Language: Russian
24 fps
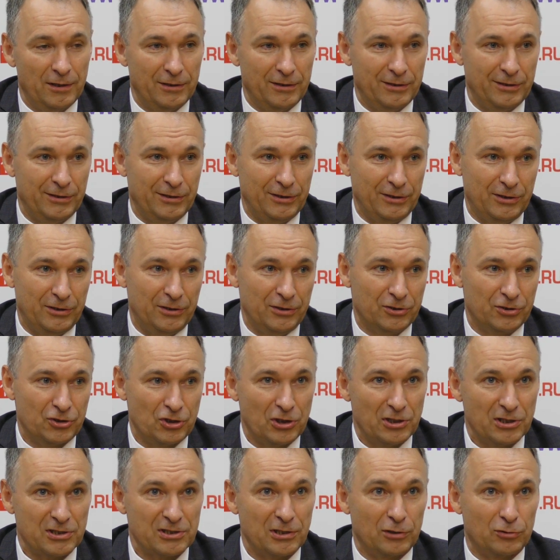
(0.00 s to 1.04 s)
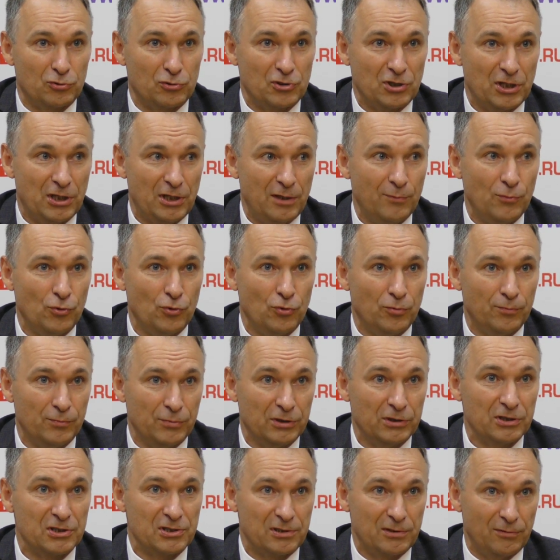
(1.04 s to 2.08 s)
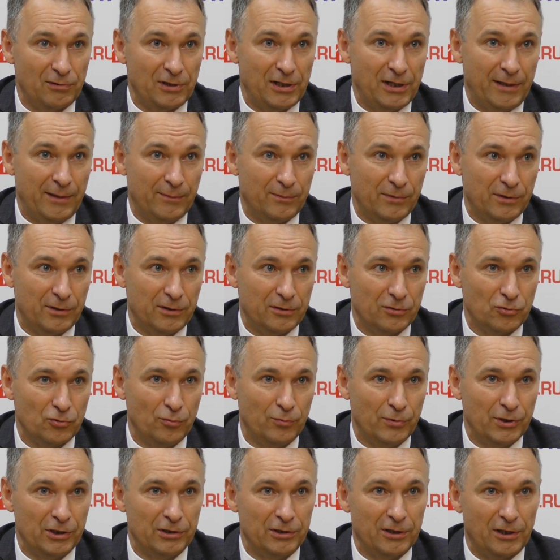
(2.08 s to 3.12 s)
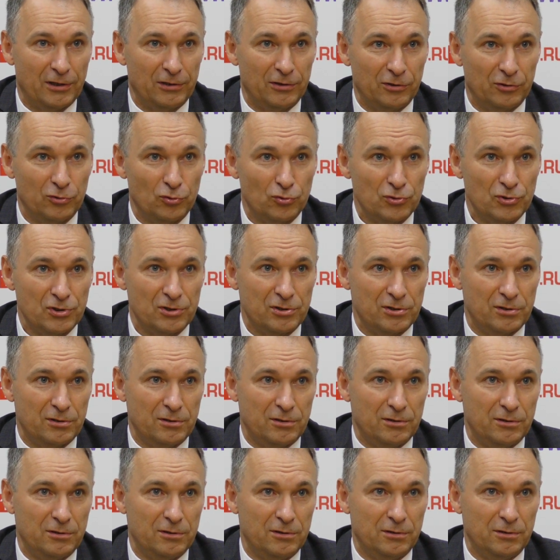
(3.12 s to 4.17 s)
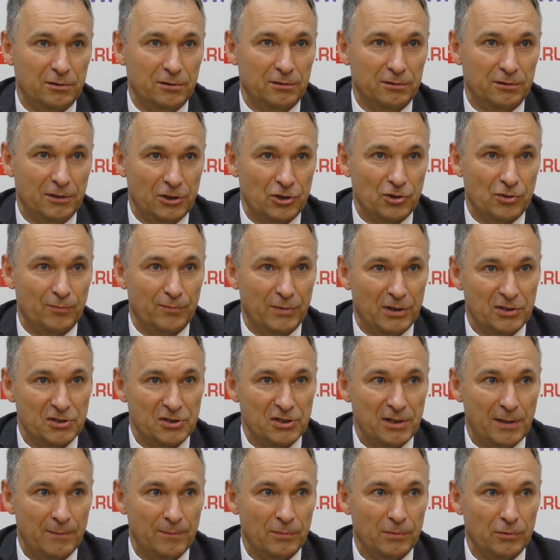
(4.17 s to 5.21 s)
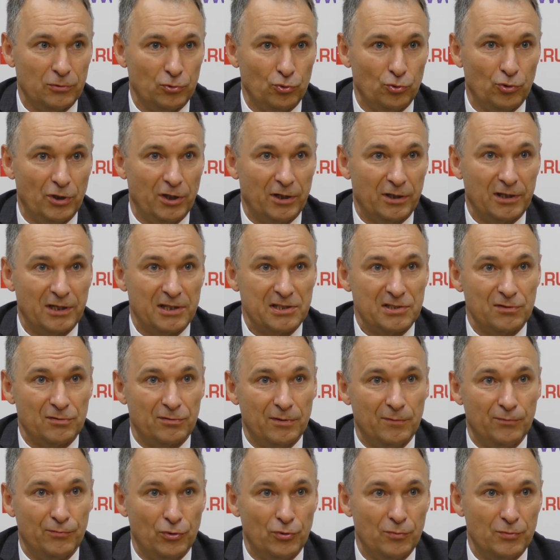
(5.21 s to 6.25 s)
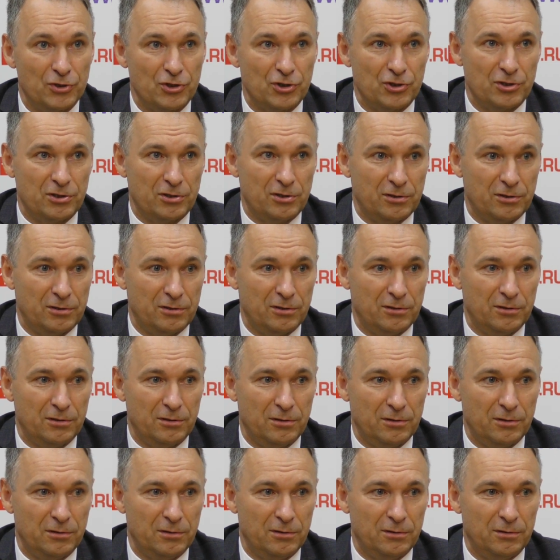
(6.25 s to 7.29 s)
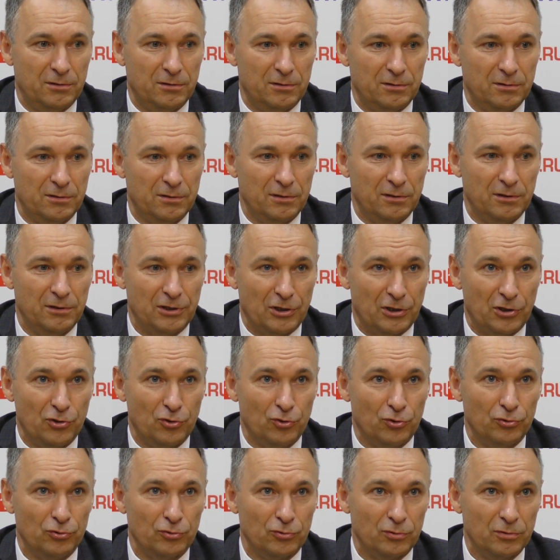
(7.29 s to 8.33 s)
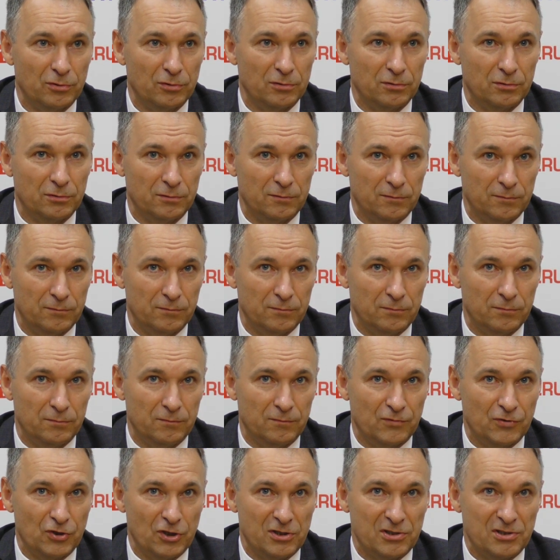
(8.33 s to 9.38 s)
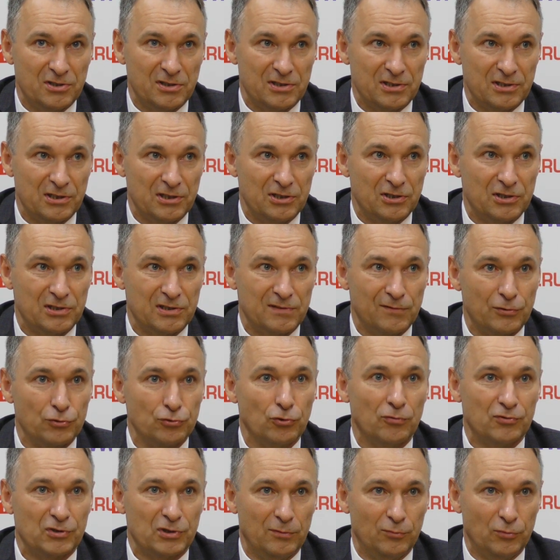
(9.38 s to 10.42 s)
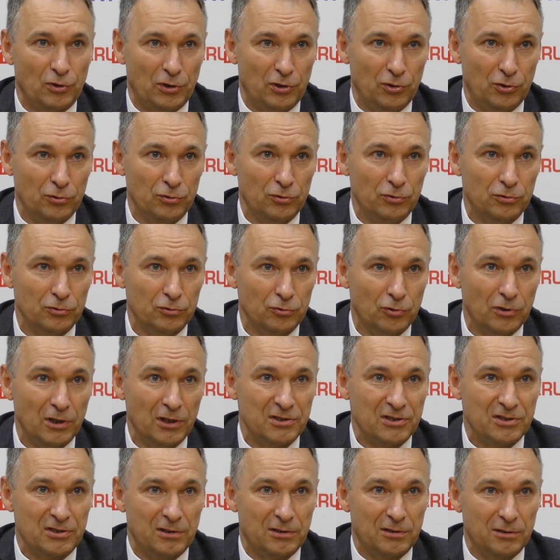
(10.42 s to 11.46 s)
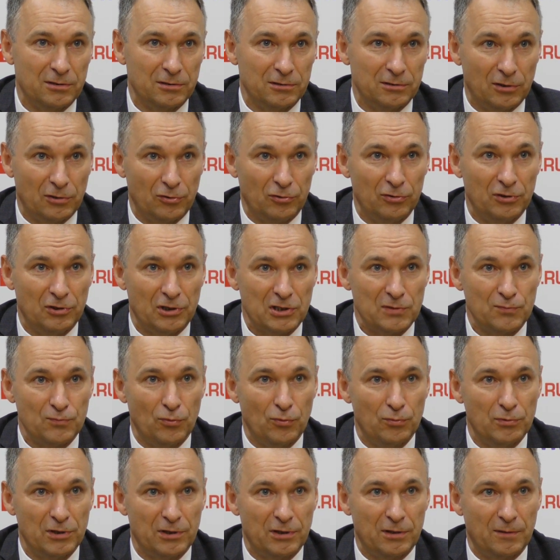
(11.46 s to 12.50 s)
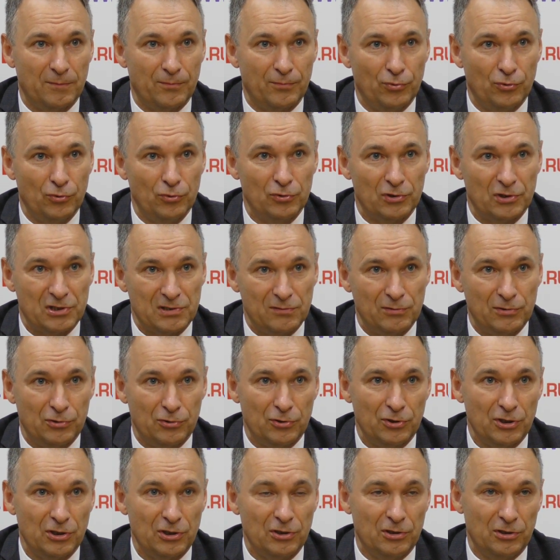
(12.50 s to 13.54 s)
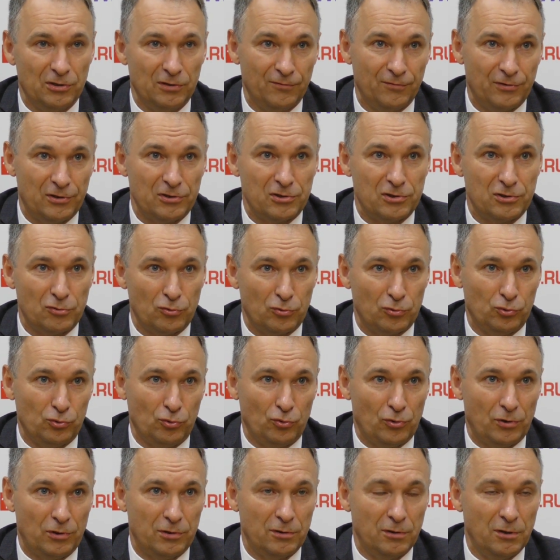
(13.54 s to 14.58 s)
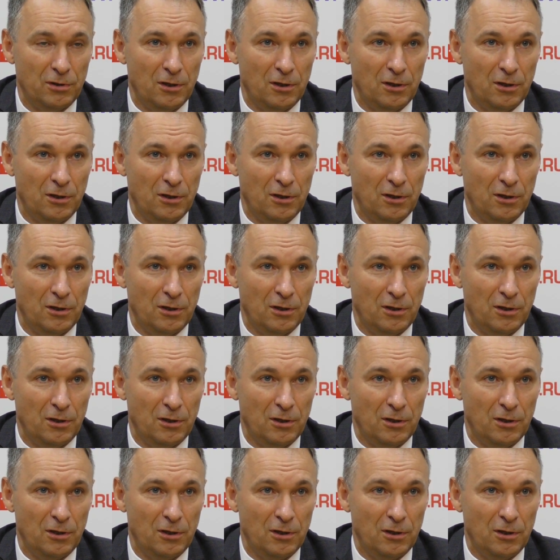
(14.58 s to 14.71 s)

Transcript: И через эту схему мы доставляем а, гуманитарный груз нашим бойцам, ну и оказываем помощь региону, в частности Свердловскому району Луганской Народной Республики по развитию их инфраструктуры.